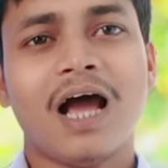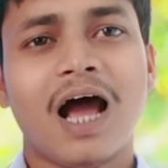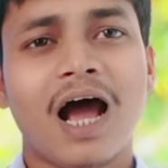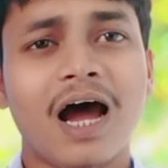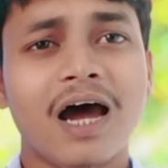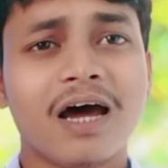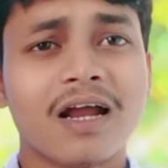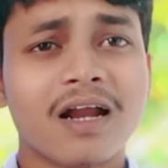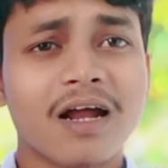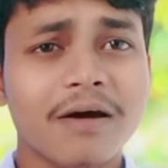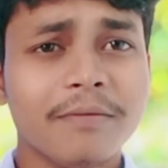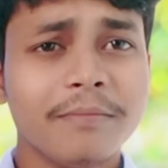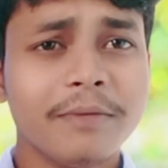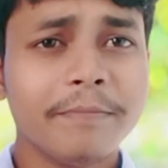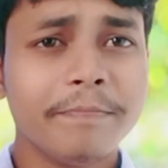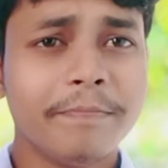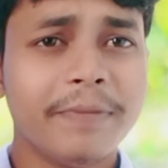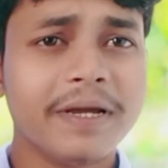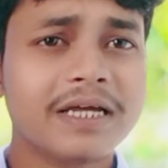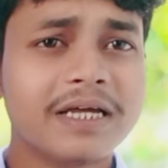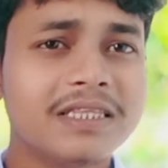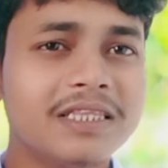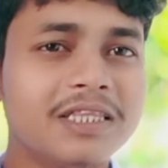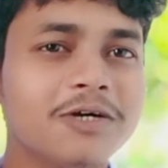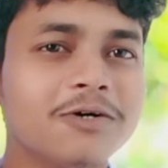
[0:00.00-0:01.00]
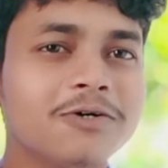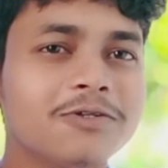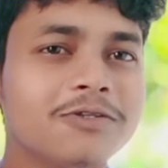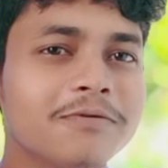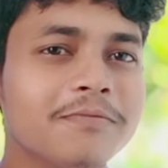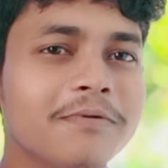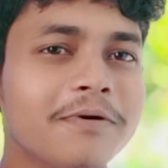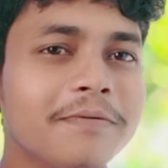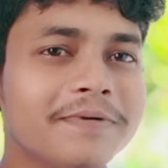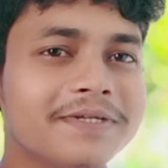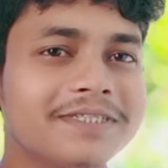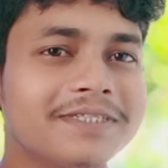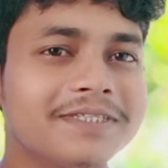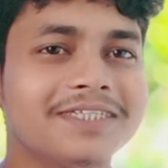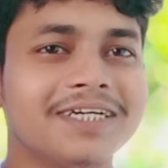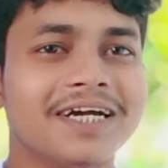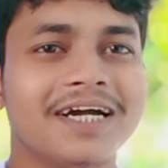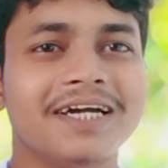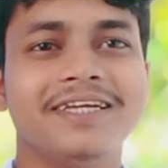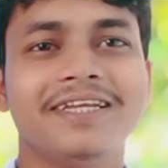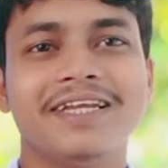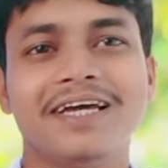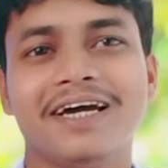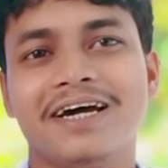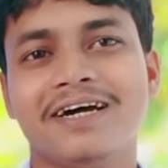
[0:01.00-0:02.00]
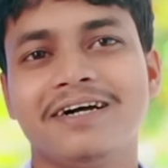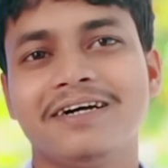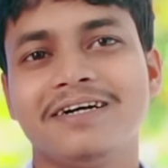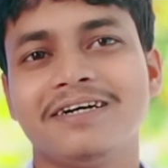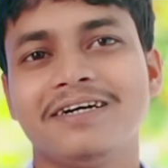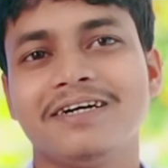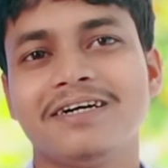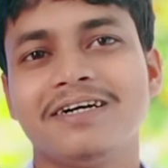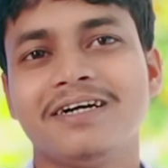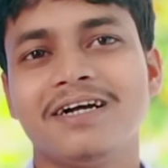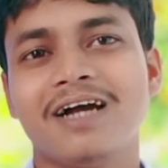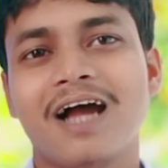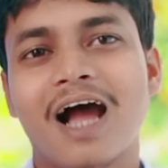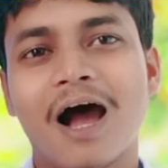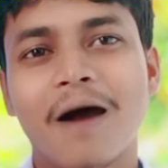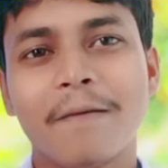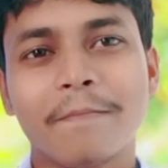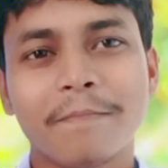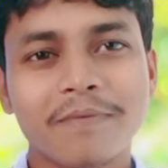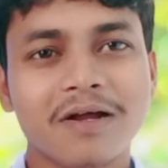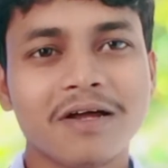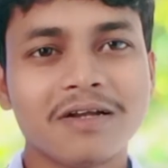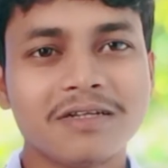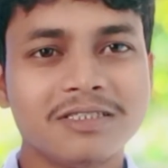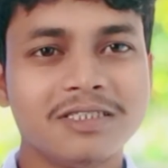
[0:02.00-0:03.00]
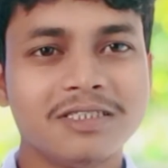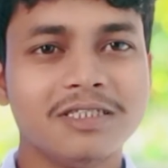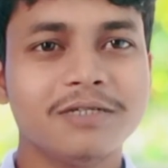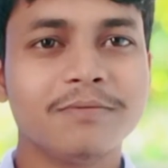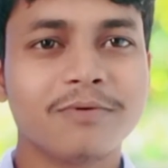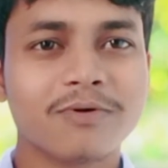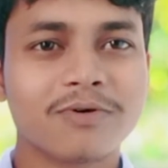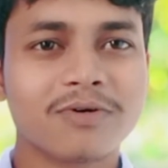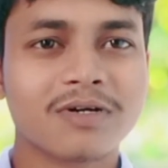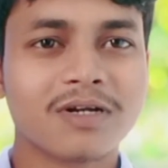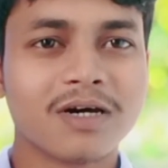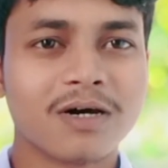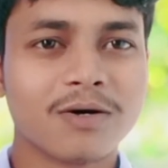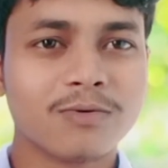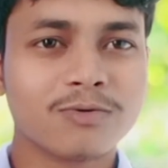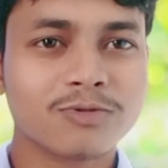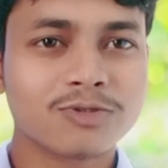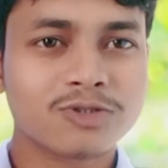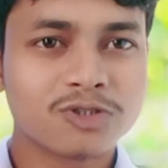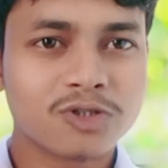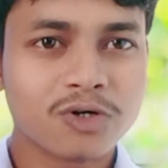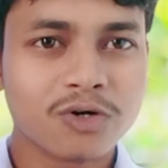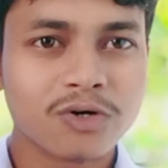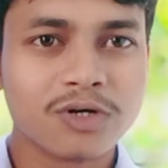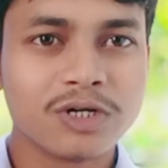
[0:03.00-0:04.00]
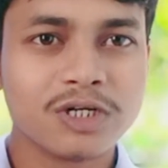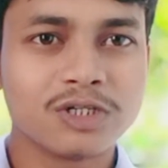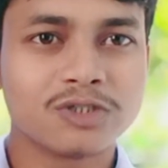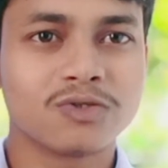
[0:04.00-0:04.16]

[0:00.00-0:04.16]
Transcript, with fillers: আর আমি ব্যক্তিগতভাবে চাই না আপনার জীবনটা উচ্ছন্নে চলে